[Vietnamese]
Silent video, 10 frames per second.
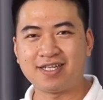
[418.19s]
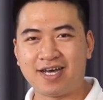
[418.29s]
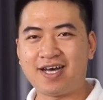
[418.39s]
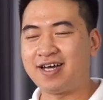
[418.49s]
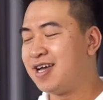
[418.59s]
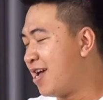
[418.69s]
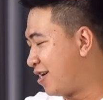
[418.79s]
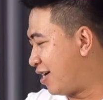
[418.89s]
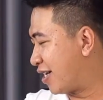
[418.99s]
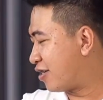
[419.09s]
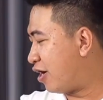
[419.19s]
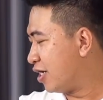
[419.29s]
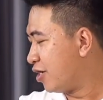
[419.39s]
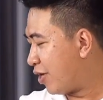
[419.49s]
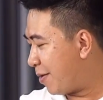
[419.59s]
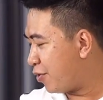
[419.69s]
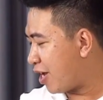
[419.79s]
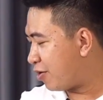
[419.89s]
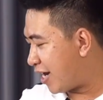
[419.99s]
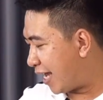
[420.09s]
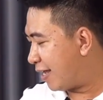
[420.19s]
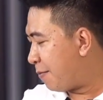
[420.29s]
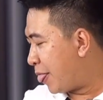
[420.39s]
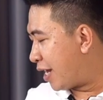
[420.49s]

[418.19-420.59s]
đó rồi còn ưu điểm của dòng loa này